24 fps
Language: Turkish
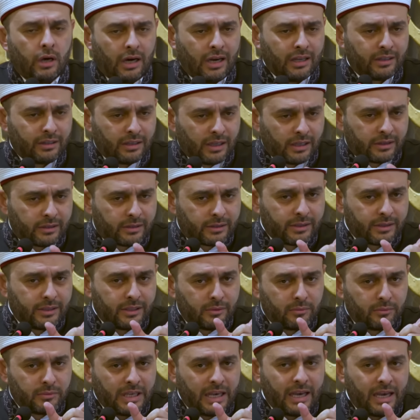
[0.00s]

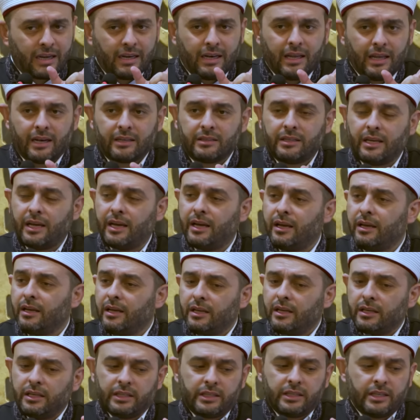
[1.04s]
Anlattığım yerlerde
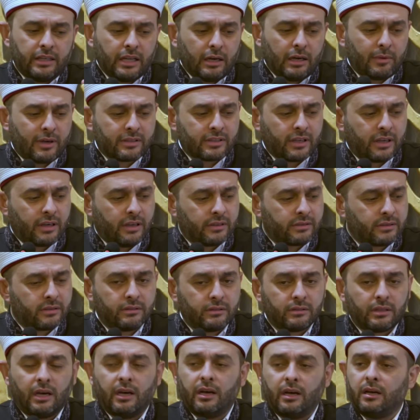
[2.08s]
iki namaz
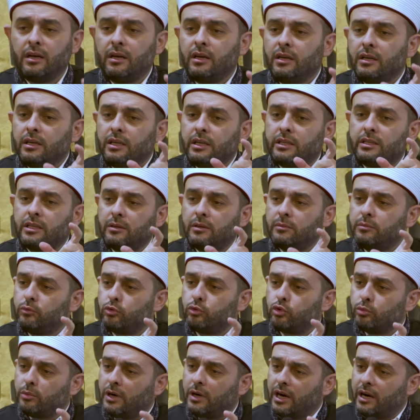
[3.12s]
arasında, iki
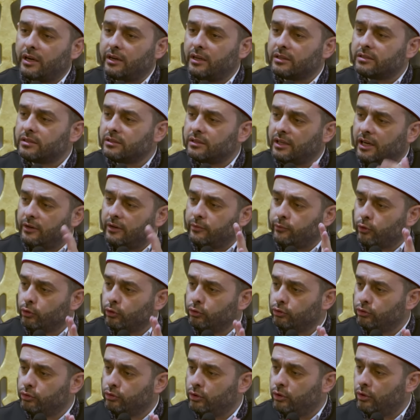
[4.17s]
cuma arasında
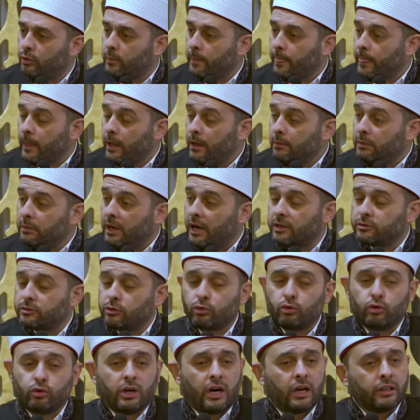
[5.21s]
affolunuyor.
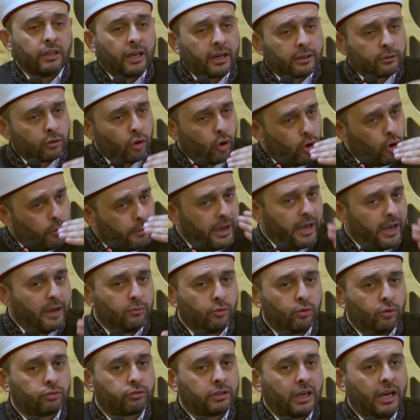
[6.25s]
Bazı günahlar tövbeye
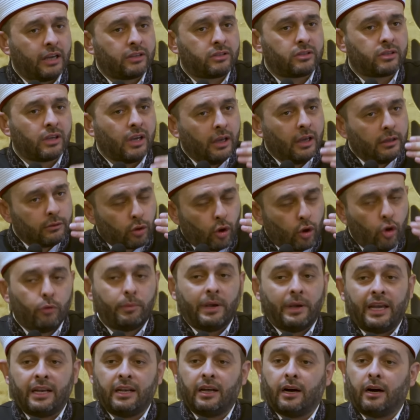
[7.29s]
muhtaç,
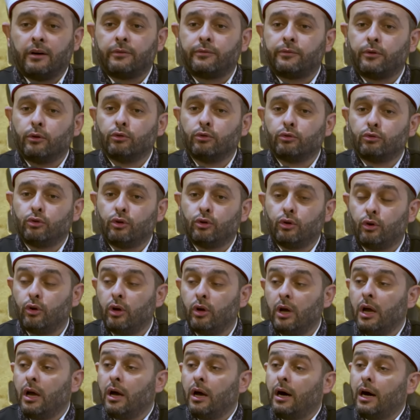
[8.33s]
tövbeyle affolunuyor.
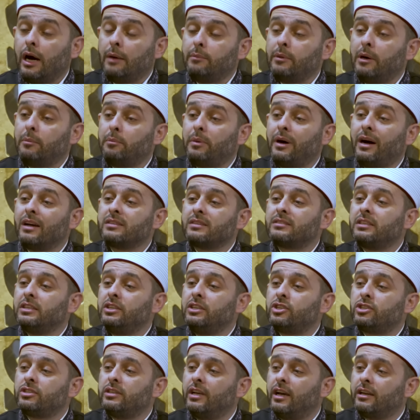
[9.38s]
Ama bazı
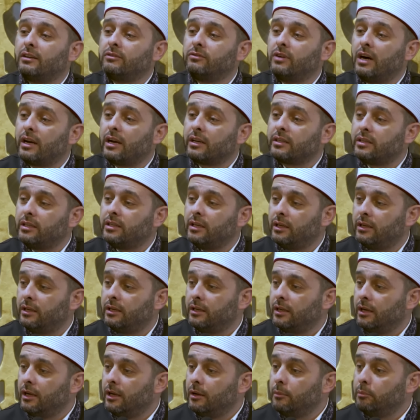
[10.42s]
işler var ki
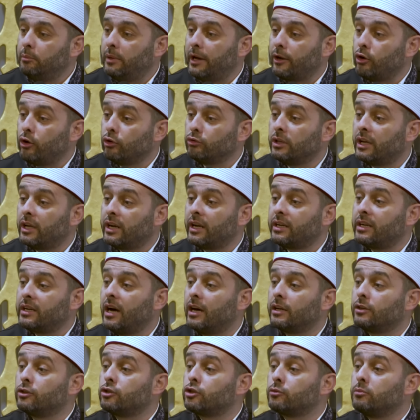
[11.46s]
ben onlara
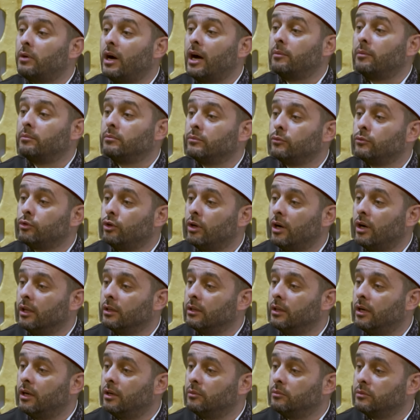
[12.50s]
karışmam diyor
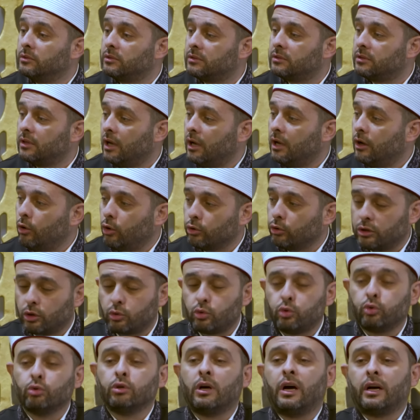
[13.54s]
Allah'ımız. O da
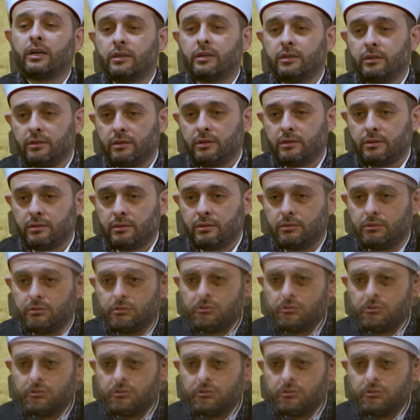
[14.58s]
kul hakkıdır.